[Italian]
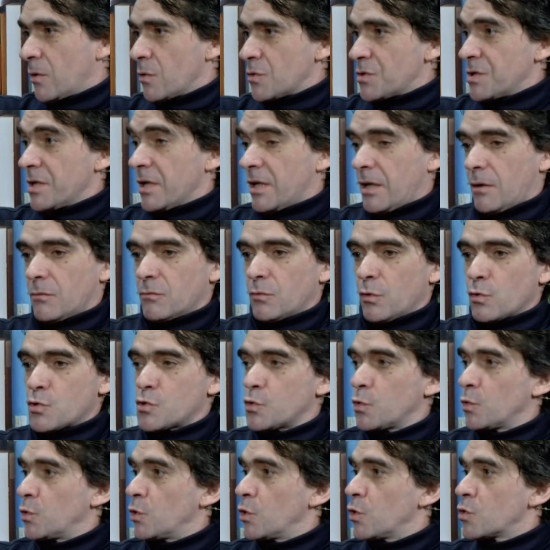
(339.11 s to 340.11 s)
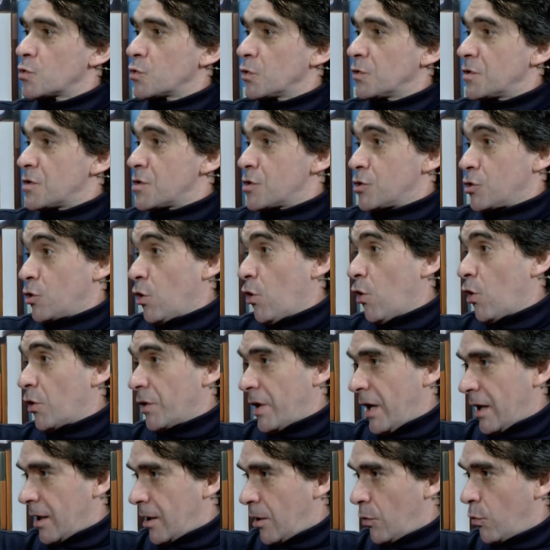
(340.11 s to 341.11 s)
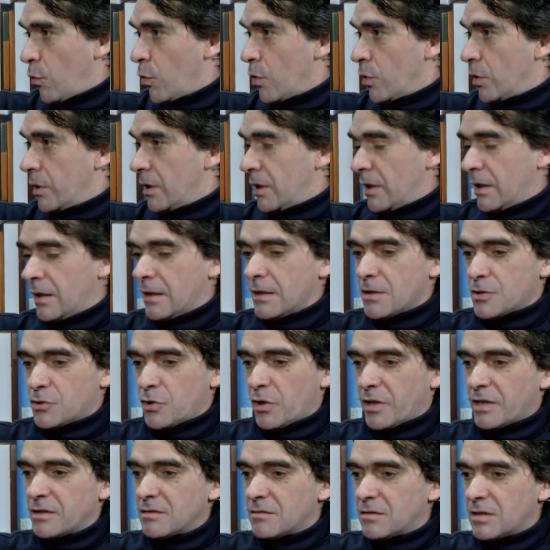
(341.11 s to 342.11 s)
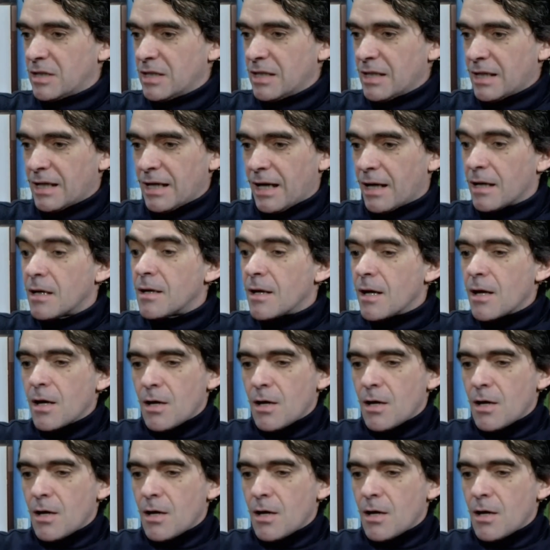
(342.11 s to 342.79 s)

così che è uno studioso di storia anche lui storia antica